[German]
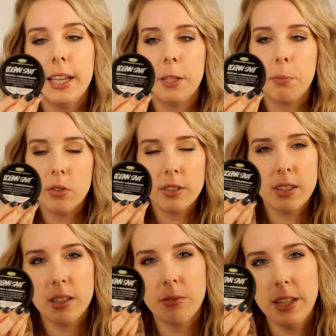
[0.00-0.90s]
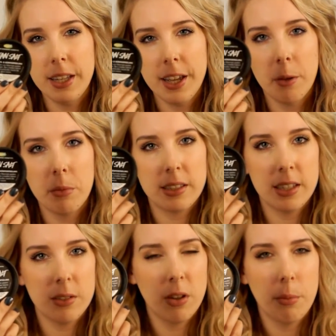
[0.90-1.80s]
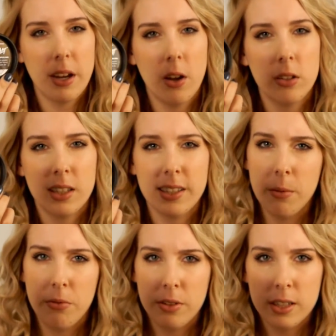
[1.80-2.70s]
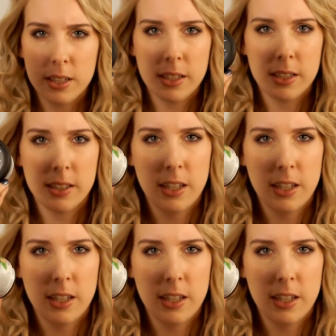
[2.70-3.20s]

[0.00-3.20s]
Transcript: Ich benutze es weniger im Gesicht, weil meine Haut da sehr empfindlich ist.